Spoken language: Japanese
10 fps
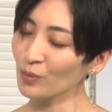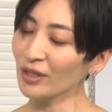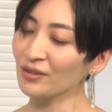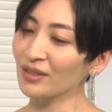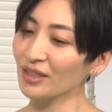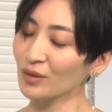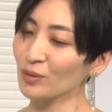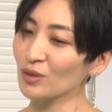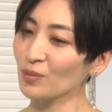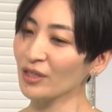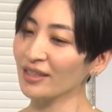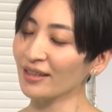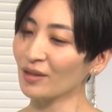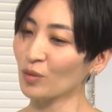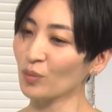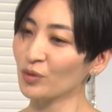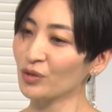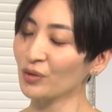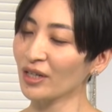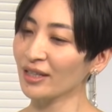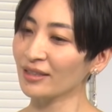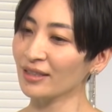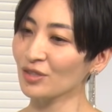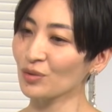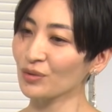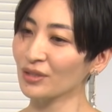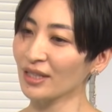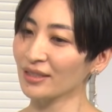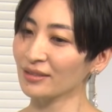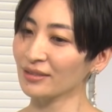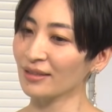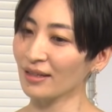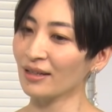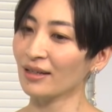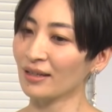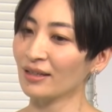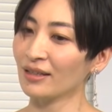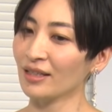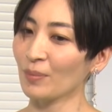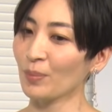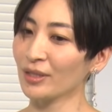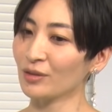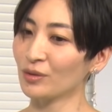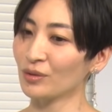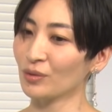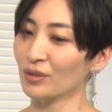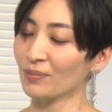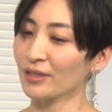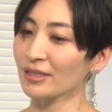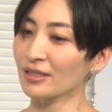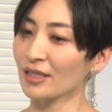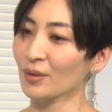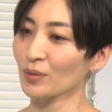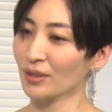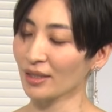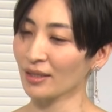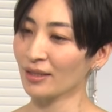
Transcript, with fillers: もあるんだけど、うん、全てがこう報われた瞬間が。やっぱりグッときましたよね